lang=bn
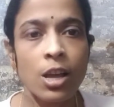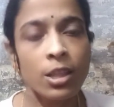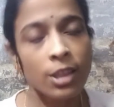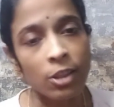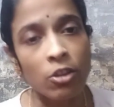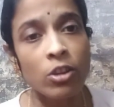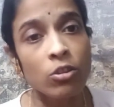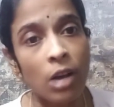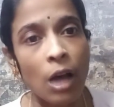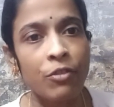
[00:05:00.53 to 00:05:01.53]
তাতেও কিন্তু
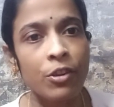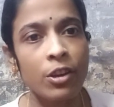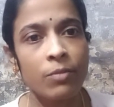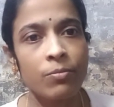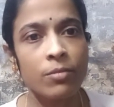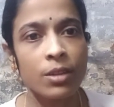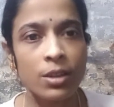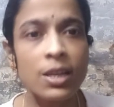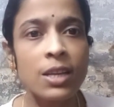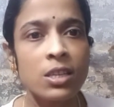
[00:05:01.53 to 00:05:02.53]
কাফি
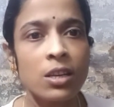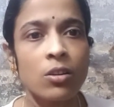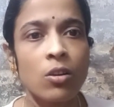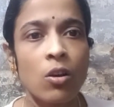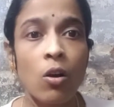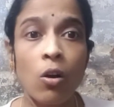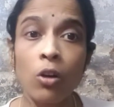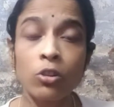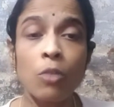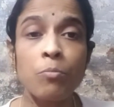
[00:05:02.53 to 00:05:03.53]
ঠিক আছে
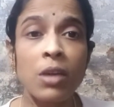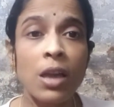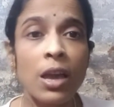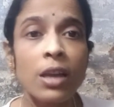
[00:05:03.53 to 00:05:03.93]
অত মেয়ের